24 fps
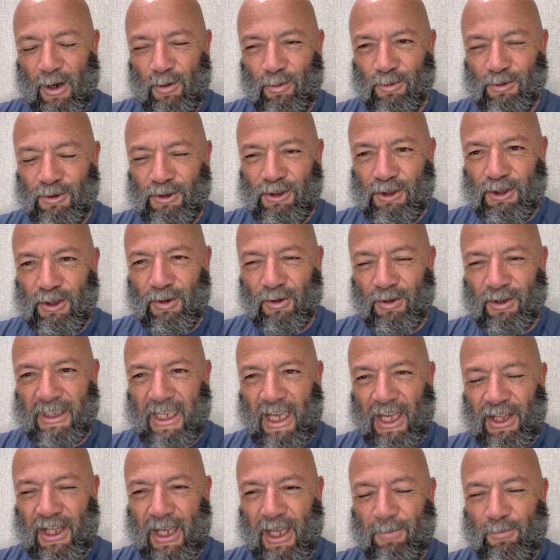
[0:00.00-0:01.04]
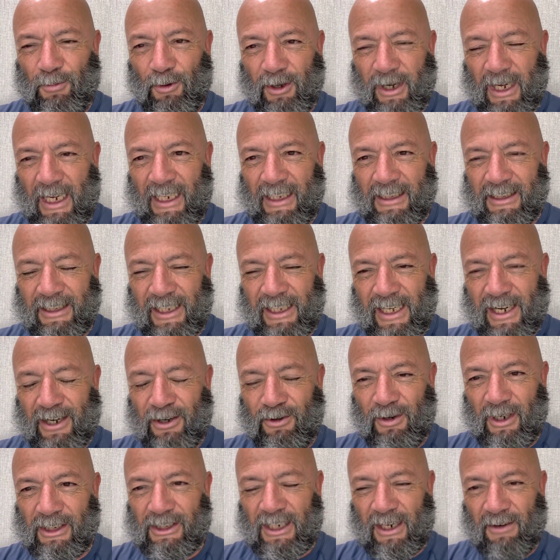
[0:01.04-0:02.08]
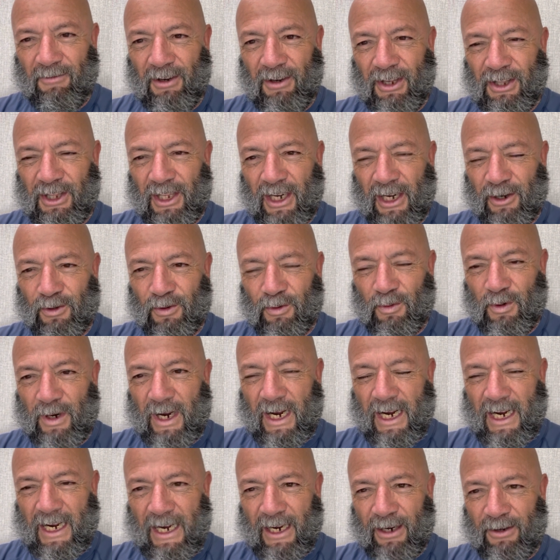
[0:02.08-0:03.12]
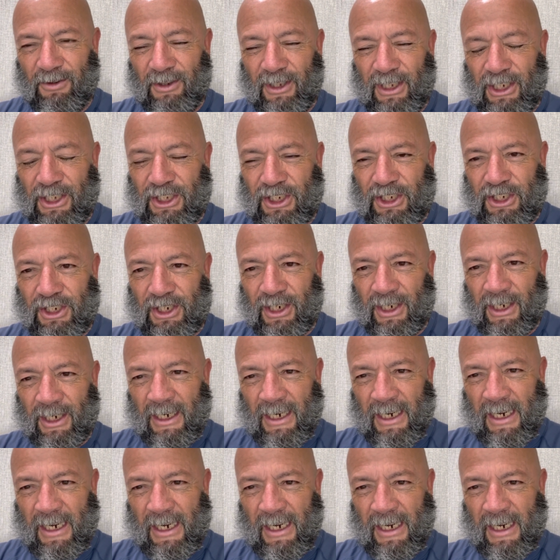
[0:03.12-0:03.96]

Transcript: unción dada por el Eterno a través del Ruach HaKodesh